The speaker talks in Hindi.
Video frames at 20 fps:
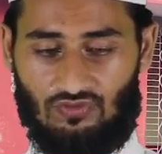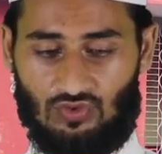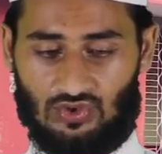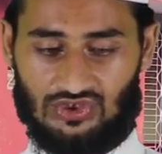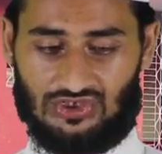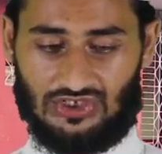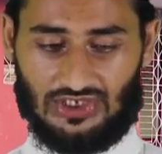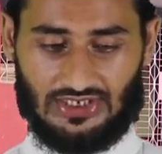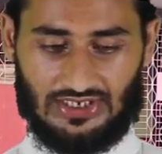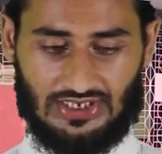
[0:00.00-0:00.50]
वो
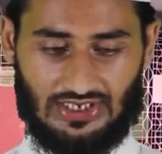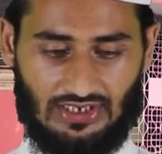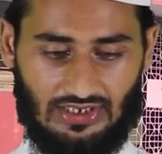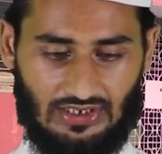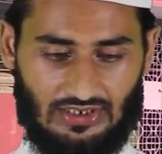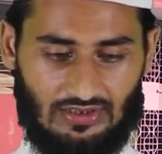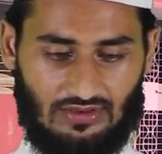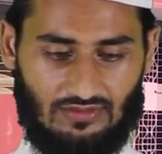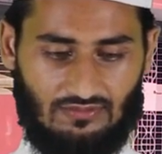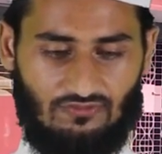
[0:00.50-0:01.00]

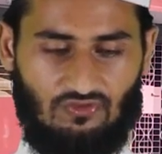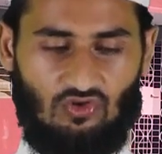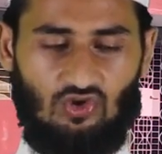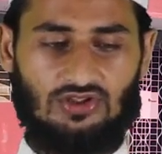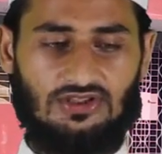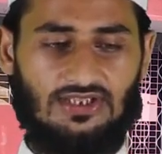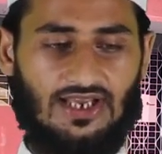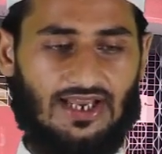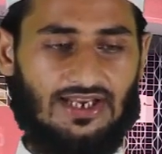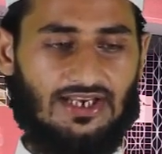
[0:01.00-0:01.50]
जगहें वो
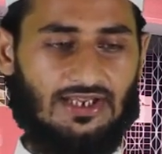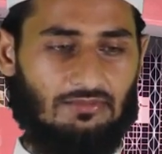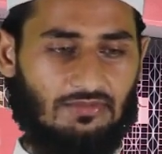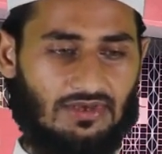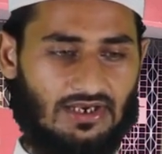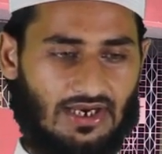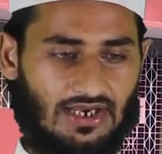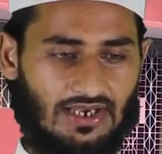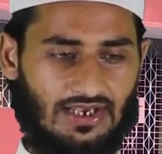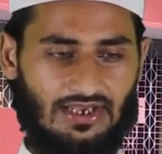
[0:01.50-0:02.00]

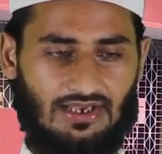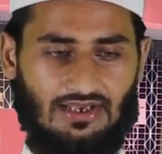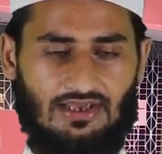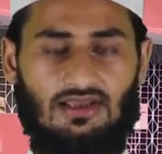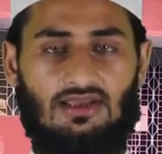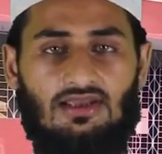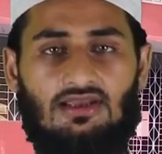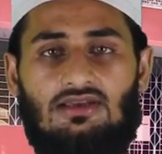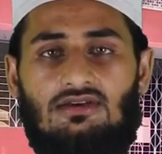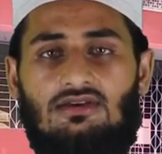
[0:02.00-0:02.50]
तालीम
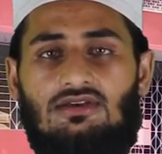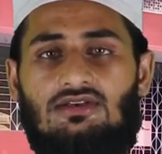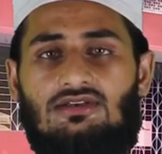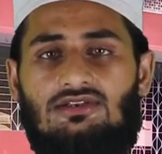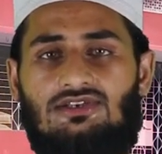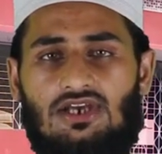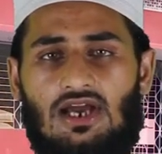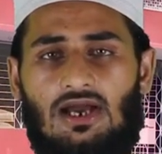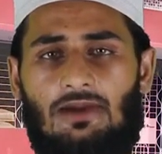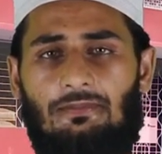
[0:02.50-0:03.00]
गाहें
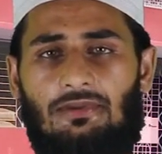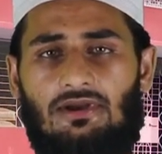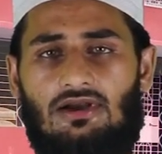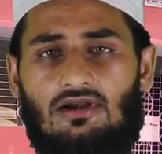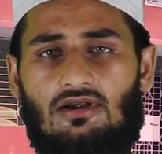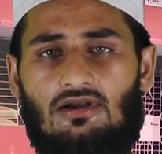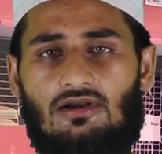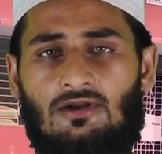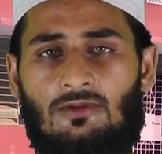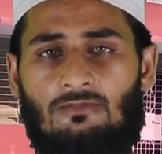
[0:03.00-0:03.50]
जहाँ
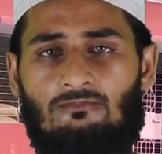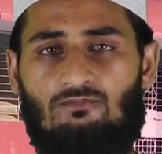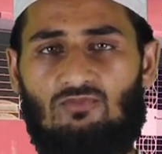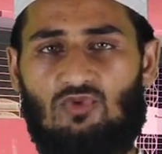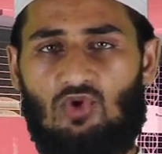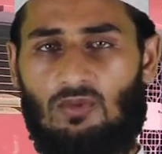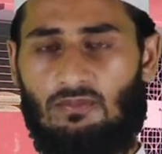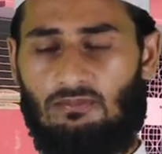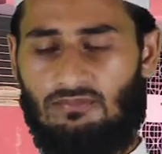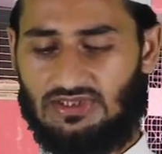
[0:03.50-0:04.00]
पर
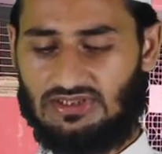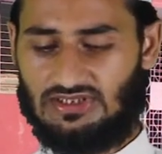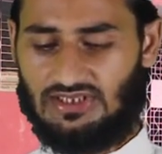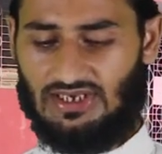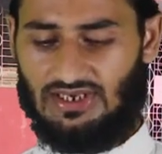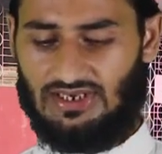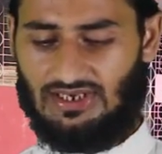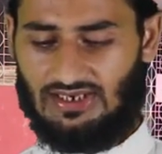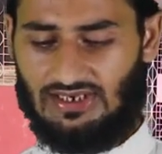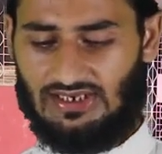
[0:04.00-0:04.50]
उम्मत
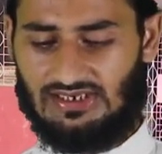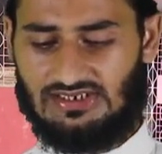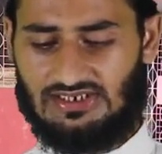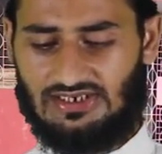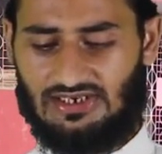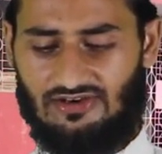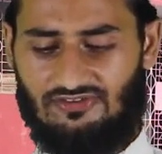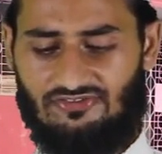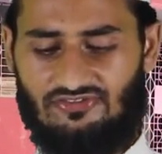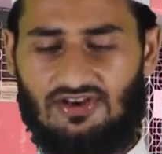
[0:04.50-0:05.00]
के
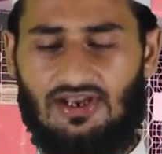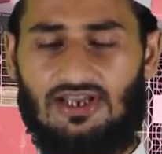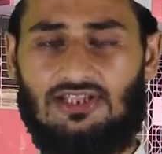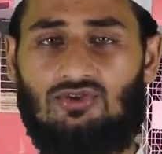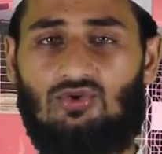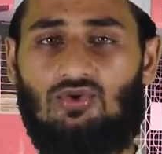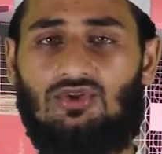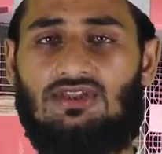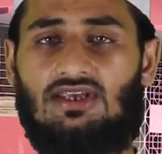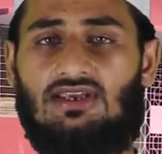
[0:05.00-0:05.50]
ऐसे
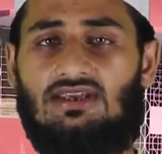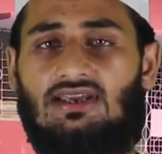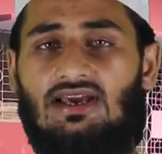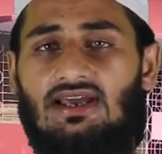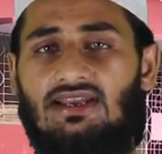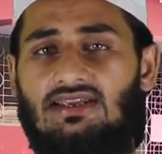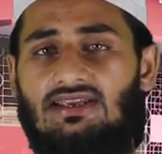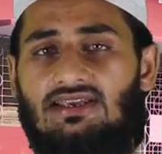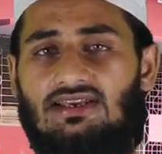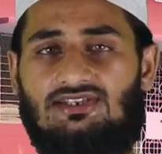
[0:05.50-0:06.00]
अफराद को
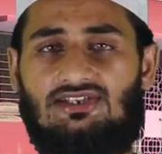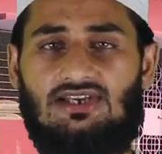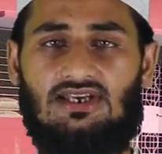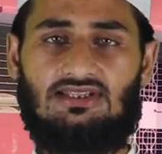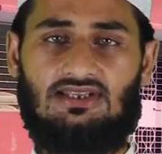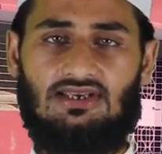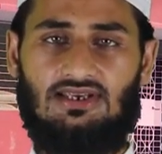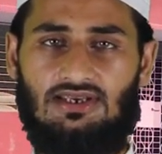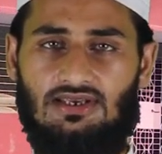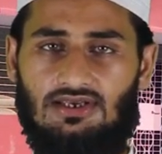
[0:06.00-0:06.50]
तैयार किया
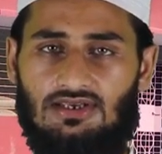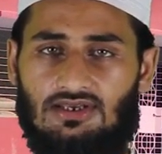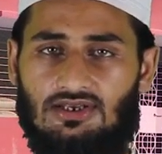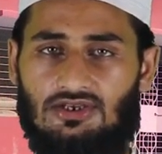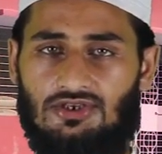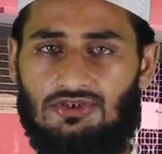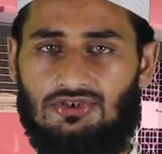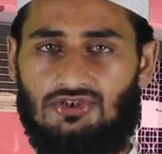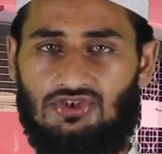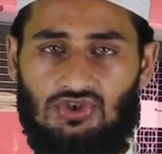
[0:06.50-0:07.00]
जाता है
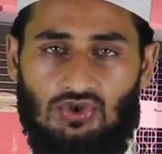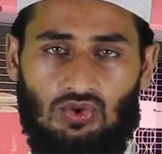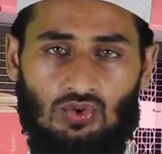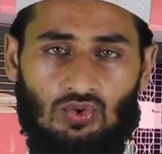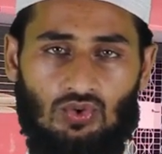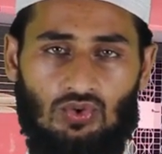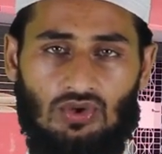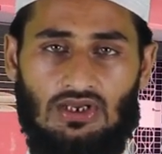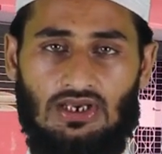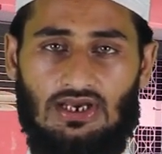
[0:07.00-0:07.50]
जो
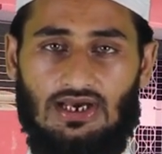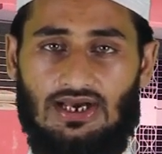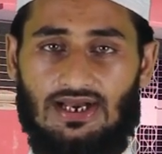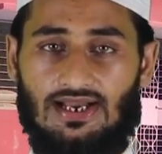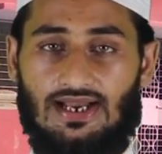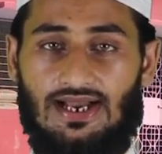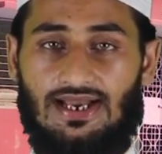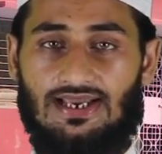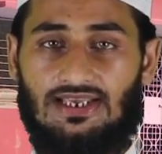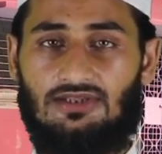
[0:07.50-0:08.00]

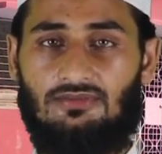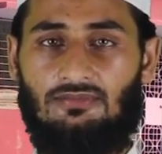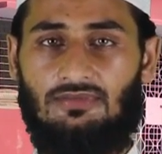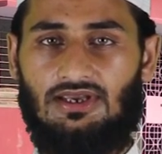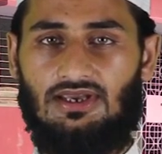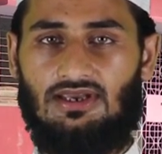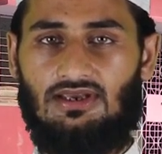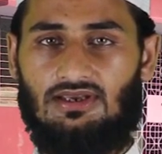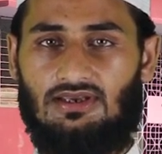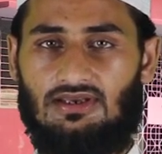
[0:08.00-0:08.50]
अकायद
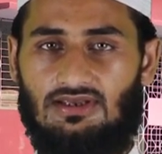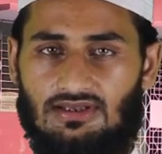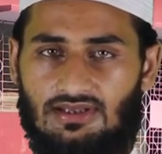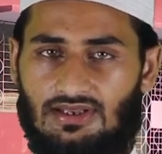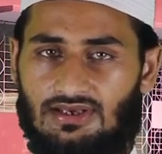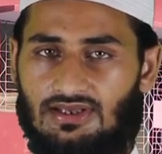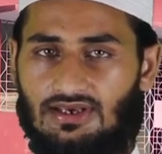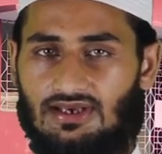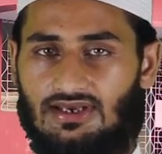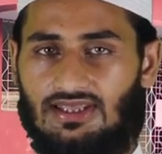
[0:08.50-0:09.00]
में
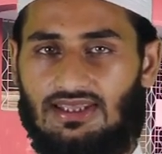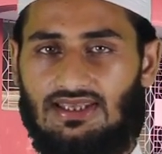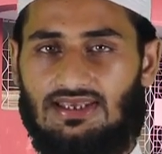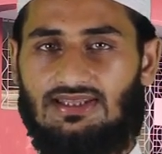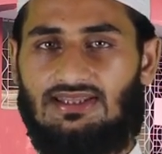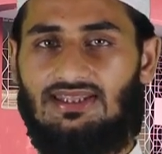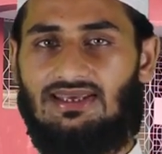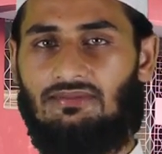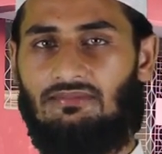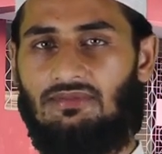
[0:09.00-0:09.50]
यानी
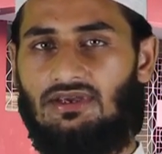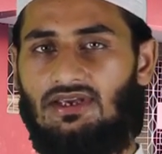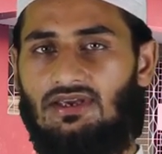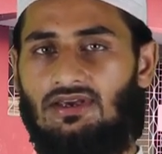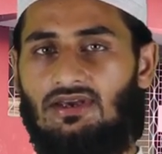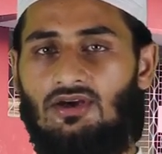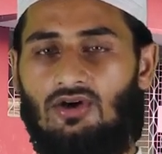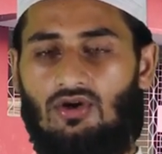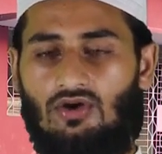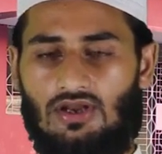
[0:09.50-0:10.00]
अकीदे
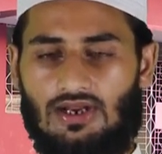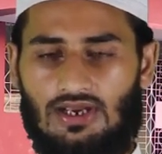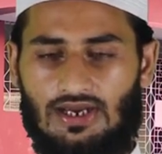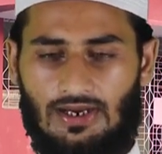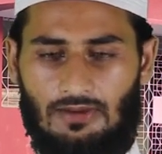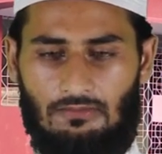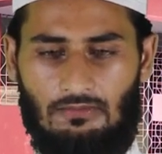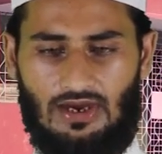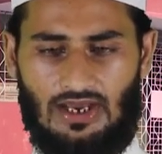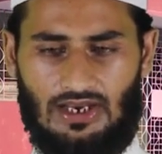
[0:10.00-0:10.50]
में और
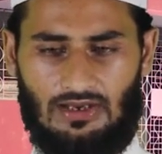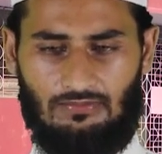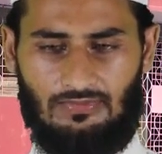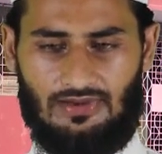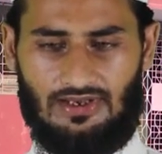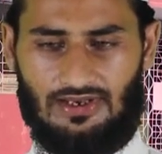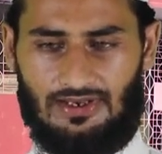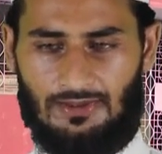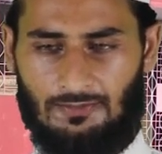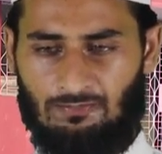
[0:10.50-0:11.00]
आमाल
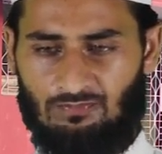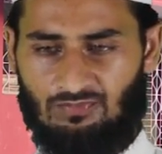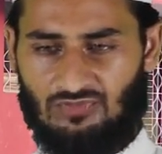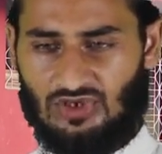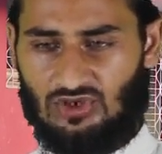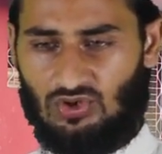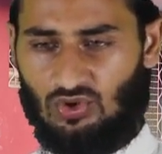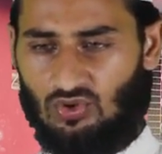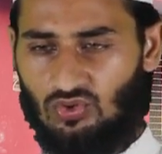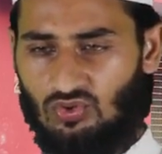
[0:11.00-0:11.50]
में
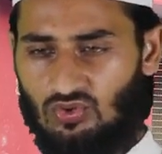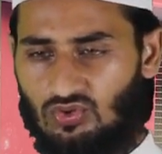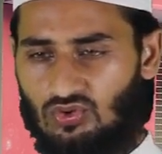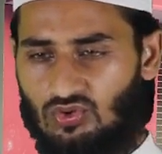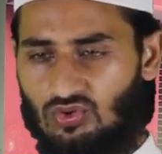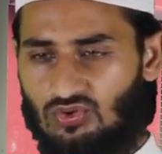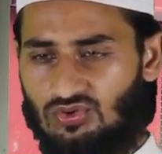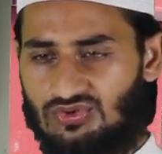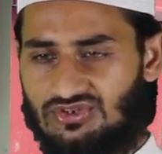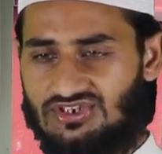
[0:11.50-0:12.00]
लोगों
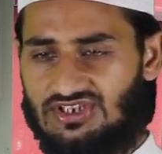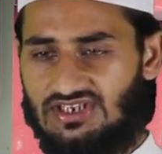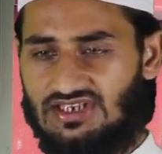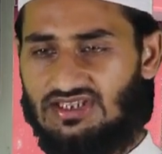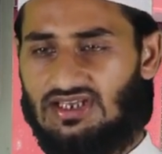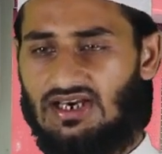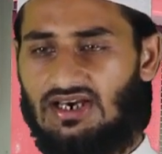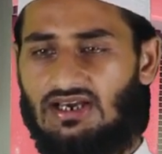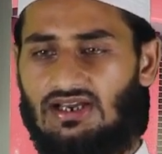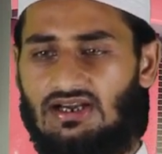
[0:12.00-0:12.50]
को
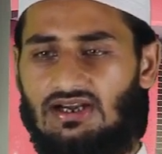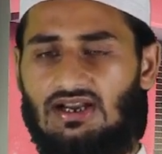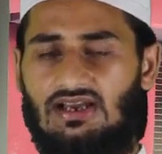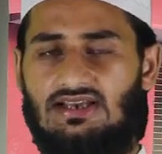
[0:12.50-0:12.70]
सीधा